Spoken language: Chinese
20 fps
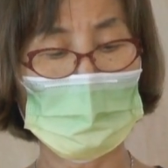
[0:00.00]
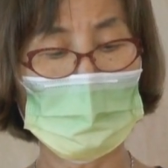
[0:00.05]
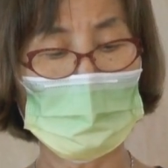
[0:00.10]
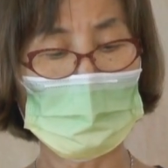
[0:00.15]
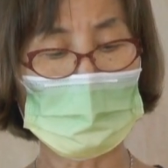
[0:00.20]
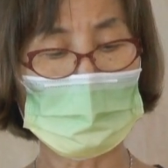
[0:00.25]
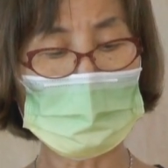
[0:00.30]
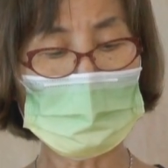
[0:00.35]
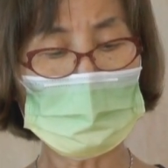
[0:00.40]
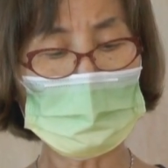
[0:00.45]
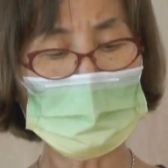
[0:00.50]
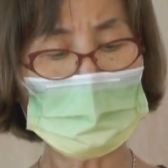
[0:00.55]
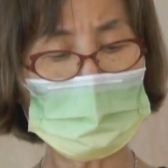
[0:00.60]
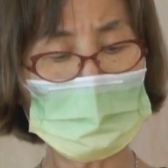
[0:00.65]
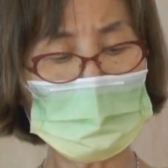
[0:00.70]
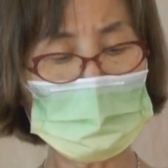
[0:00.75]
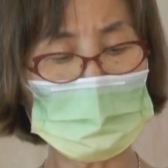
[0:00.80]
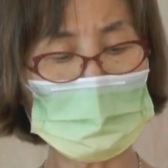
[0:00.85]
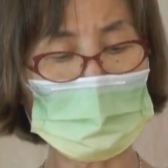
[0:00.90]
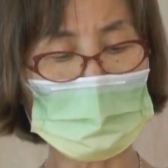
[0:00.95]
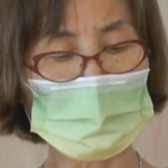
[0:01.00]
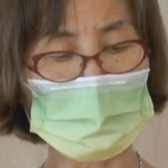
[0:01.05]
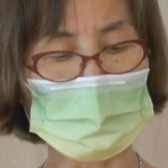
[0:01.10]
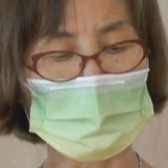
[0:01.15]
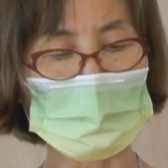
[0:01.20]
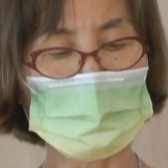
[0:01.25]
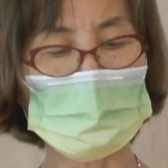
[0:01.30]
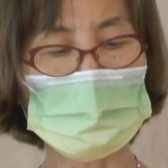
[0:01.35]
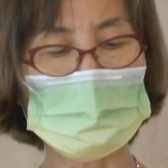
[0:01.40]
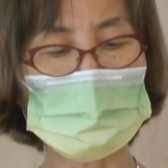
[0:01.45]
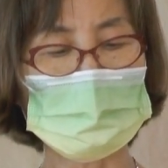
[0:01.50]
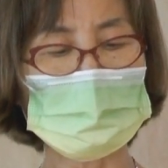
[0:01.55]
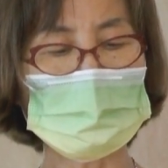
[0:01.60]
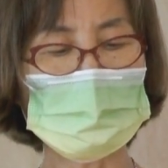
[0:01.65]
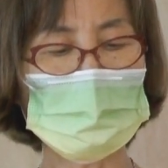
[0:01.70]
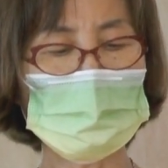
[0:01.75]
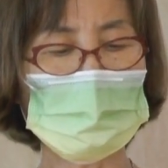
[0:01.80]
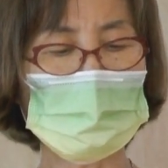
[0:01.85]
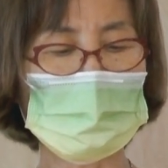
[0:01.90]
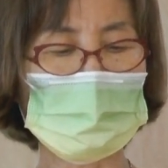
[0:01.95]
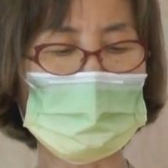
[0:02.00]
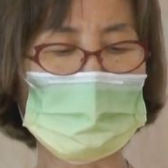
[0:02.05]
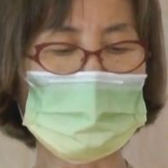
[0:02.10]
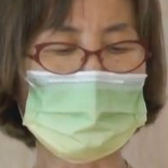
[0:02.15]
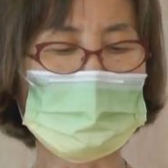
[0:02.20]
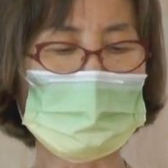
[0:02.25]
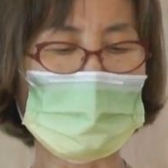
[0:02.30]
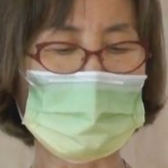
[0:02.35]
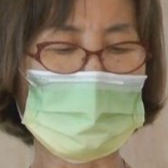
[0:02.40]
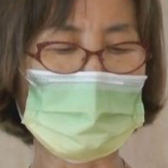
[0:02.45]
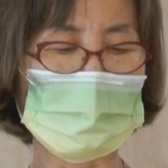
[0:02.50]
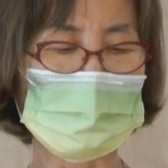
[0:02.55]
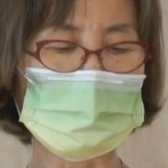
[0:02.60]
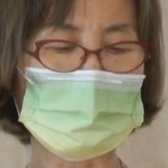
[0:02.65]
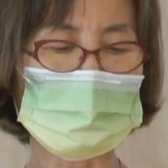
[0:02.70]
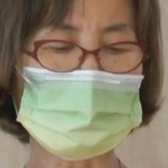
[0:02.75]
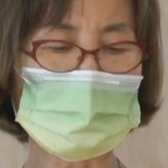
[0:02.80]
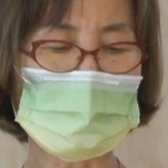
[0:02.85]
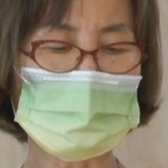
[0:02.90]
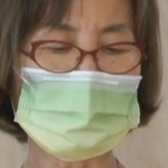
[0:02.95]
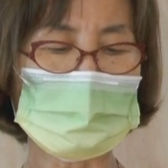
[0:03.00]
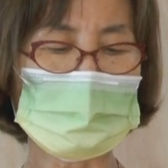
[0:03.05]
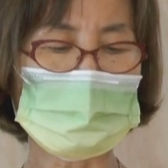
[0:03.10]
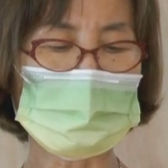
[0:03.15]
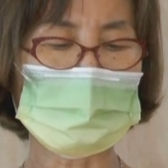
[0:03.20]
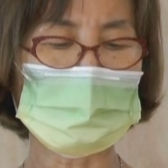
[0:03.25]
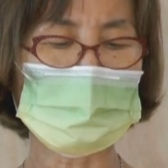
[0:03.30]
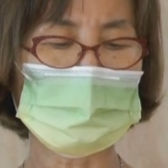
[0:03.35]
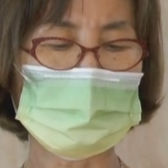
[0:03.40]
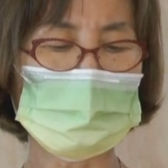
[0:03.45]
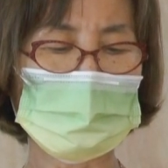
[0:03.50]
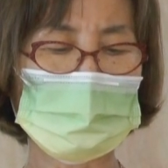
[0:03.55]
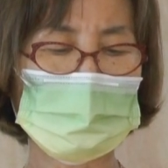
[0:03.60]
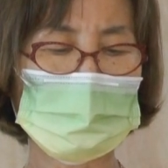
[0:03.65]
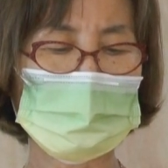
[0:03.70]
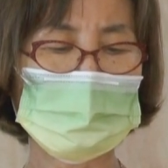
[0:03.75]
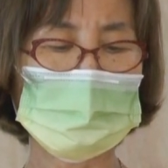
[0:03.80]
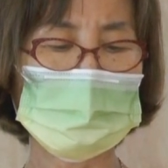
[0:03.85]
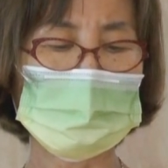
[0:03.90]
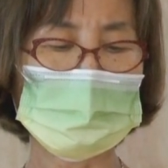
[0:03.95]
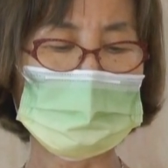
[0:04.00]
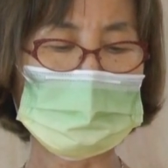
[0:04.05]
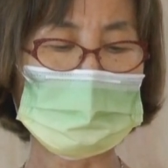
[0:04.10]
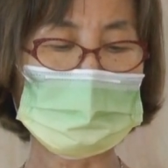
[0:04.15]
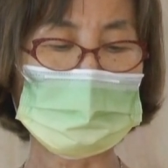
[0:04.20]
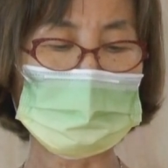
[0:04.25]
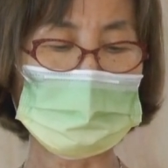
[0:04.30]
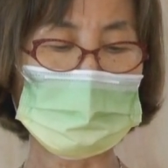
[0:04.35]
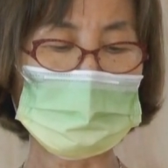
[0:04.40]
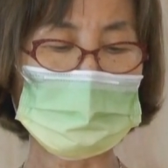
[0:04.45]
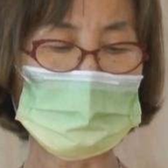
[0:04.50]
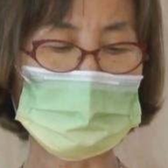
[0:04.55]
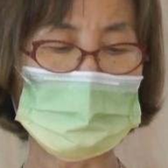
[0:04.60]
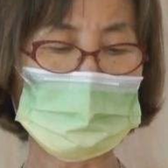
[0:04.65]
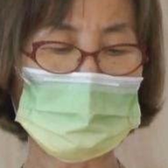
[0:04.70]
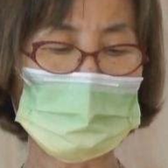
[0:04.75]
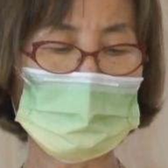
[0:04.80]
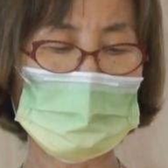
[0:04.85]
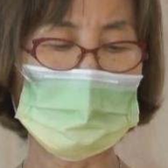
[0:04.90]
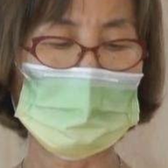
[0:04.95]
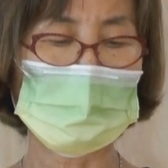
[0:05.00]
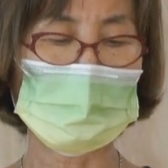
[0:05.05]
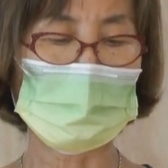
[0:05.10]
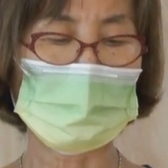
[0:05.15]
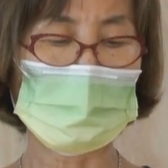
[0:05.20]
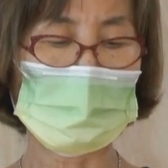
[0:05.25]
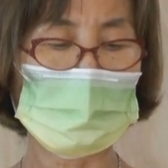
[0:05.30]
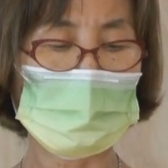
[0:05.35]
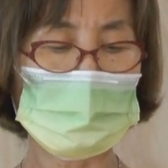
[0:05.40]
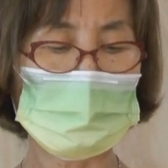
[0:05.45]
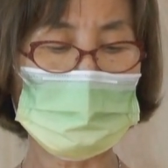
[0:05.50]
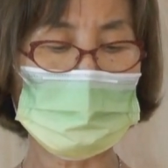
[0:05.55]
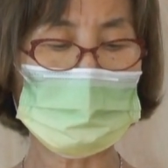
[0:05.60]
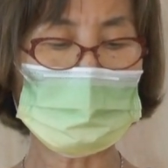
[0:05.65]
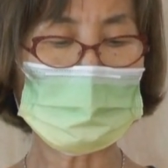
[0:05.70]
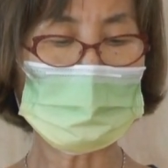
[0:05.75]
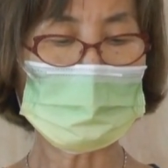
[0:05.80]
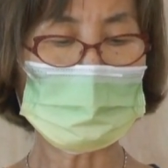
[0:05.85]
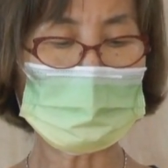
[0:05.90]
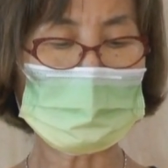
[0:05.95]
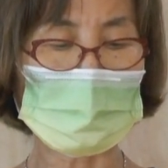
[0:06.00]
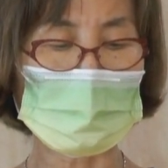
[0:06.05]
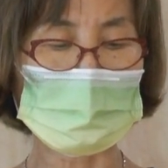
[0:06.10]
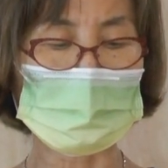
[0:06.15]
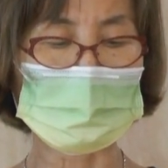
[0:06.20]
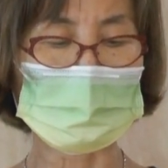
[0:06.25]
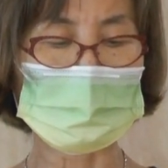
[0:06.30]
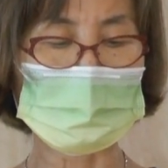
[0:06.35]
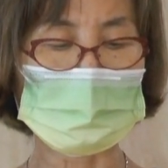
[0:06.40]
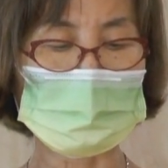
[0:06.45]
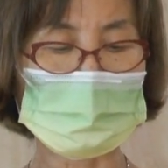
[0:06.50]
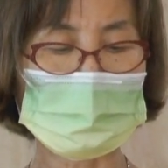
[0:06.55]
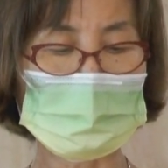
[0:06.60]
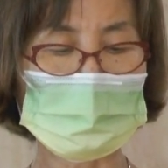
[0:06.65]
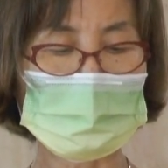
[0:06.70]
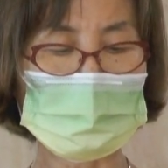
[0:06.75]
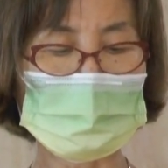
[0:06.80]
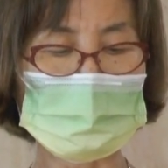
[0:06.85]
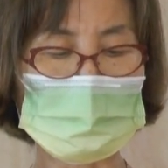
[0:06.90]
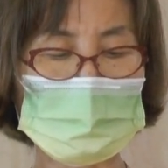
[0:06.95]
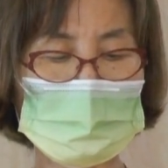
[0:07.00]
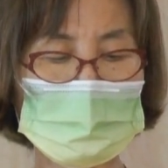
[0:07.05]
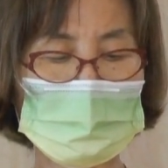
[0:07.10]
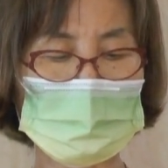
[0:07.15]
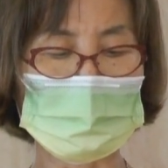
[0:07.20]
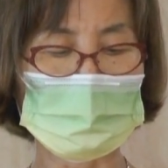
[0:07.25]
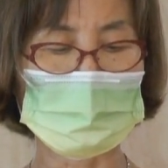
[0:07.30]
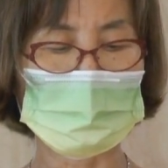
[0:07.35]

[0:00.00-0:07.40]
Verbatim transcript: 回流的水淹没了法郎的战车、骑兵和追赶以色列人